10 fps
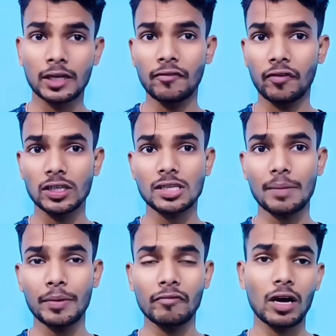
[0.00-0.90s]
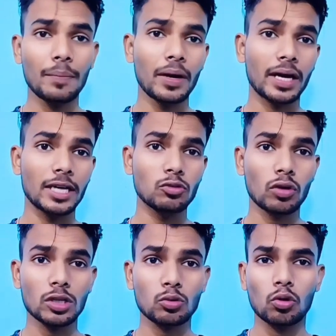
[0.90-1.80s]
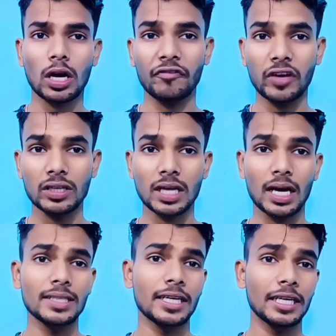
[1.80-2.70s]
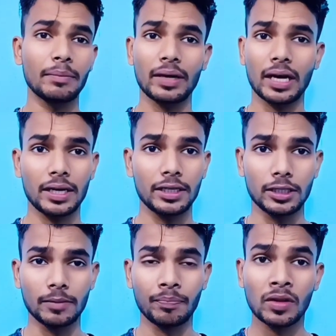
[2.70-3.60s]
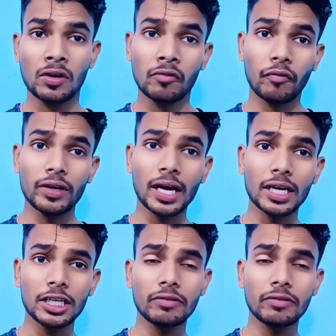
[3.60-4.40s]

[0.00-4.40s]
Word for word: मतलब फर्स्ट हाफ में वहां पे सौ का स्कोर काफी आसानी से टीम बना रही थी वहीं